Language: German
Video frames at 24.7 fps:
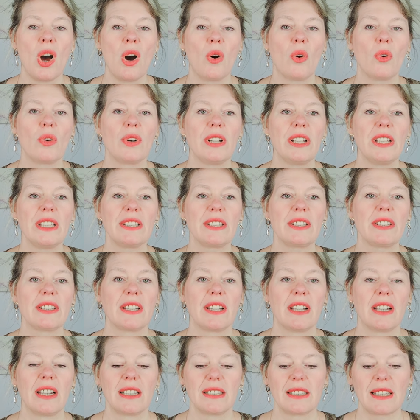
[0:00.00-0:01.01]
und nicht
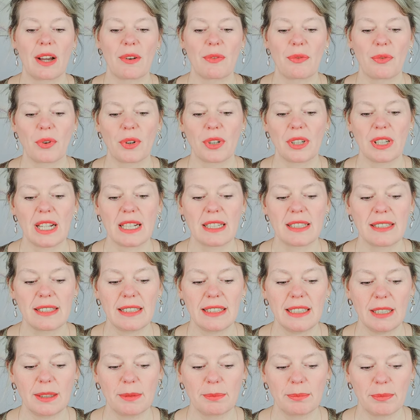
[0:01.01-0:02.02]
davon, dass sie
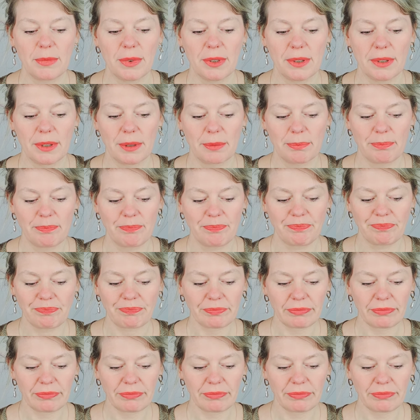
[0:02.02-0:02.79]
eben ähm,